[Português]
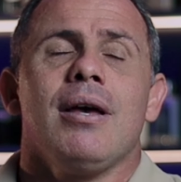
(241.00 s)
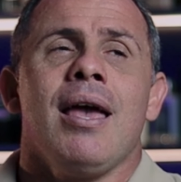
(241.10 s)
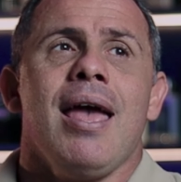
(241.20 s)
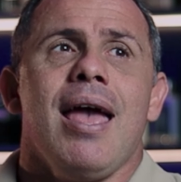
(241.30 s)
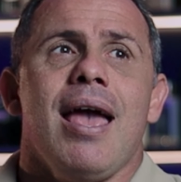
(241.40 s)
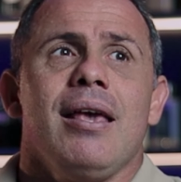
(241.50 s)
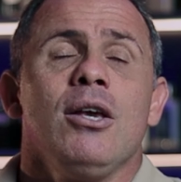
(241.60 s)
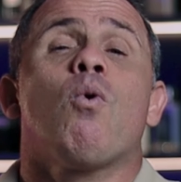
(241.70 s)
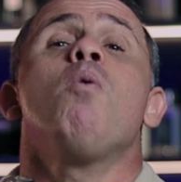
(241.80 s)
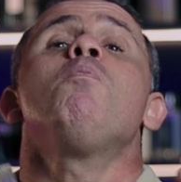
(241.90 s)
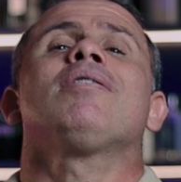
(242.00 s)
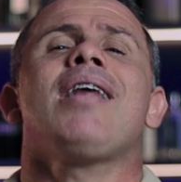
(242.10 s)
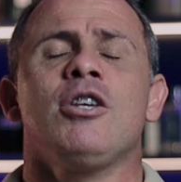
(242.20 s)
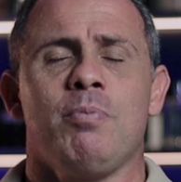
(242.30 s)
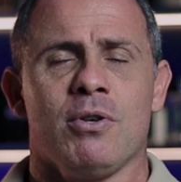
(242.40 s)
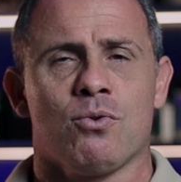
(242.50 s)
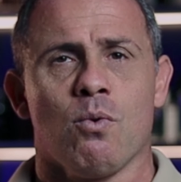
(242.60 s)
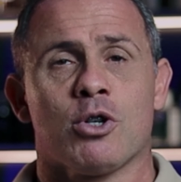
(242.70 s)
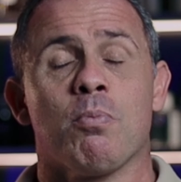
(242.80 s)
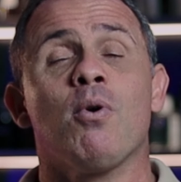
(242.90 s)
é, incomodar as
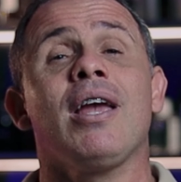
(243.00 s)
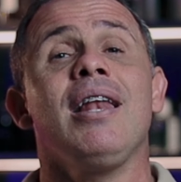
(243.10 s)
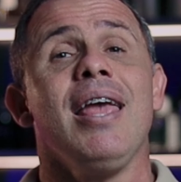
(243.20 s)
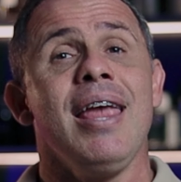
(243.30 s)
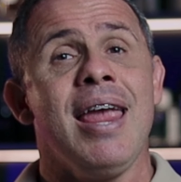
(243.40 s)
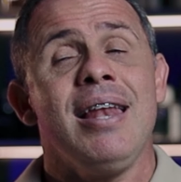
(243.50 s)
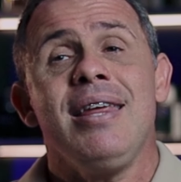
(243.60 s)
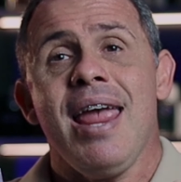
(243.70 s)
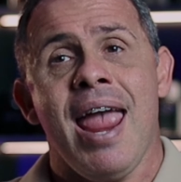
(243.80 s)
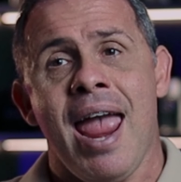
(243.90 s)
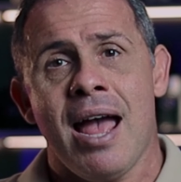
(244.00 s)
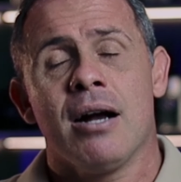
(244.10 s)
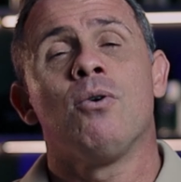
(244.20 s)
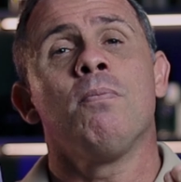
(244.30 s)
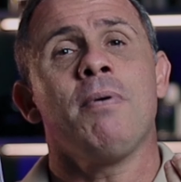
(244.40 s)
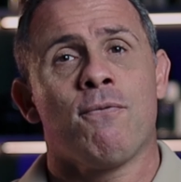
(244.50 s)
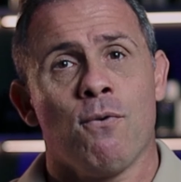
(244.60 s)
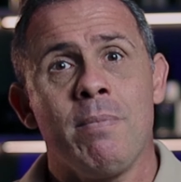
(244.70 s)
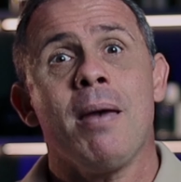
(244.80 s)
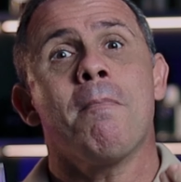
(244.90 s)
pessoas, porque ele é um
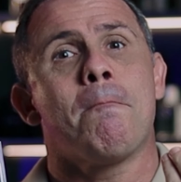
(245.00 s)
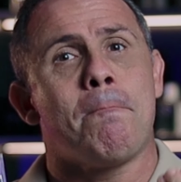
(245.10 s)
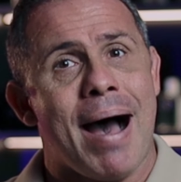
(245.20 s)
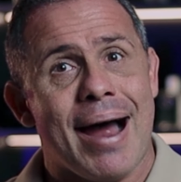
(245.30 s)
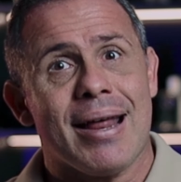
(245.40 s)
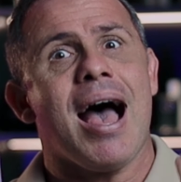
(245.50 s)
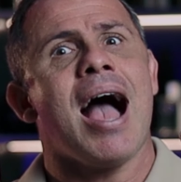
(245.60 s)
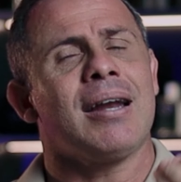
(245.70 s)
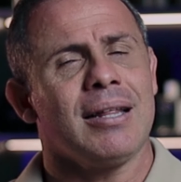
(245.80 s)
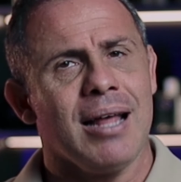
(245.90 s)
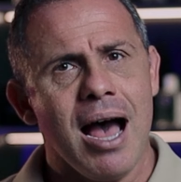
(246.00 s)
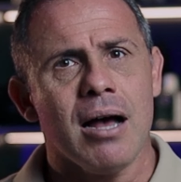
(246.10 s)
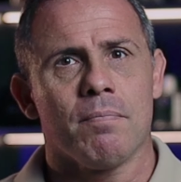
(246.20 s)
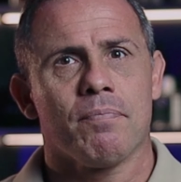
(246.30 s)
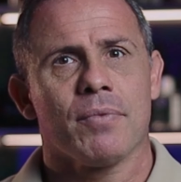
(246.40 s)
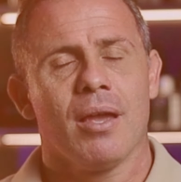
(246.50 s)
perfume para agradar.